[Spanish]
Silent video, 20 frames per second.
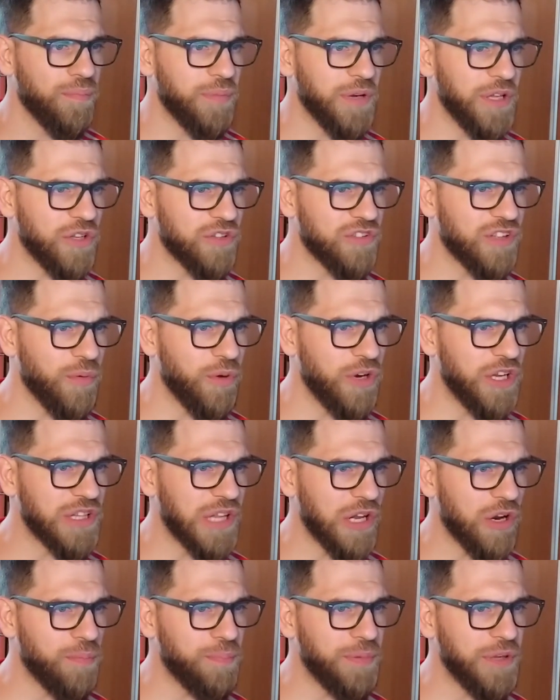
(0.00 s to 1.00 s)
Los se
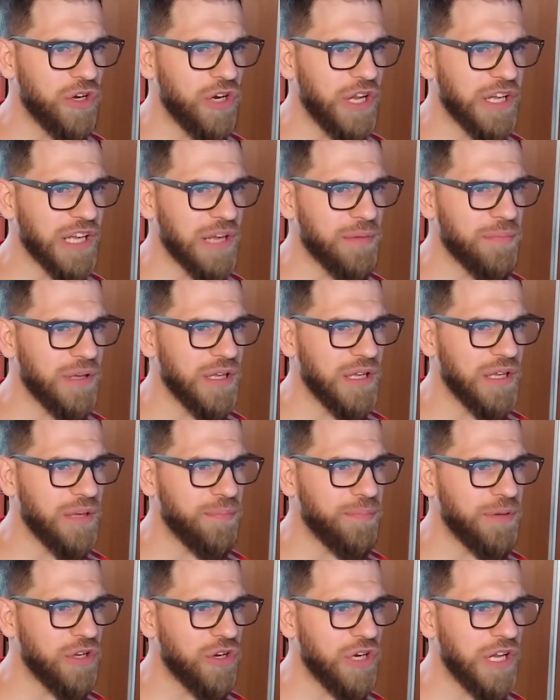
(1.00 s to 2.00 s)
molestaron Pinola y
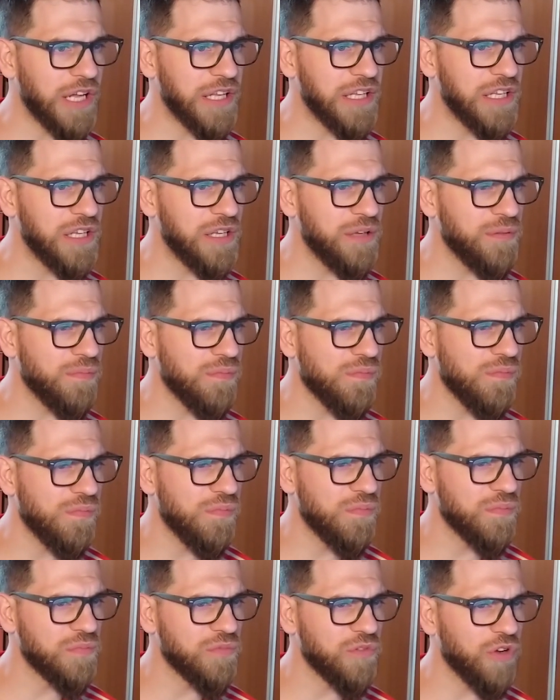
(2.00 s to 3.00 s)
Pinola y.
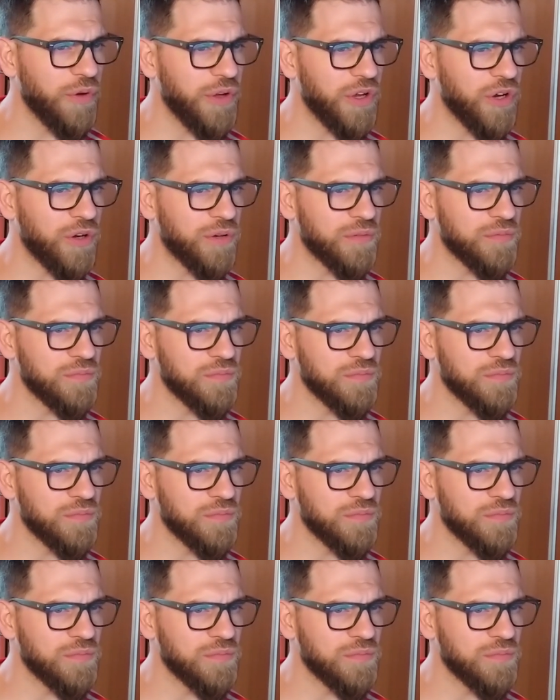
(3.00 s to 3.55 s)
No veo.